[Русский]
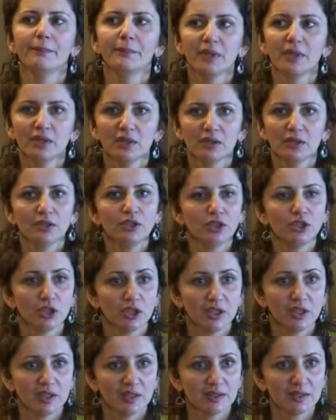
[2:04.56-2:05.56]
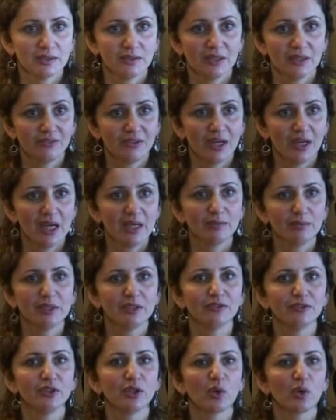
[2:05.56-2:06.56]
Мы, черкесы,
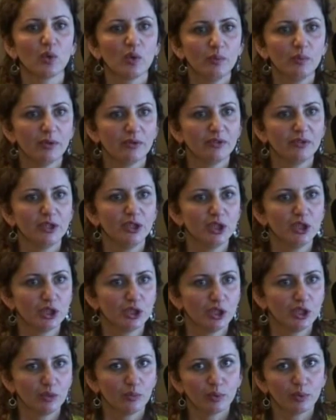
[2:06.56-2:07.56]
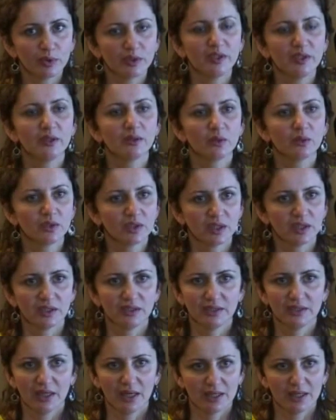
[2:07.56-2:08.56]
являемся второй по величине после русской
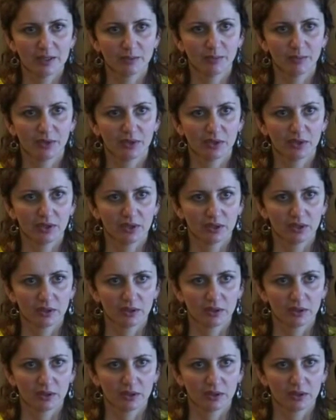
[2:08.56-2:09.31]
диаспоры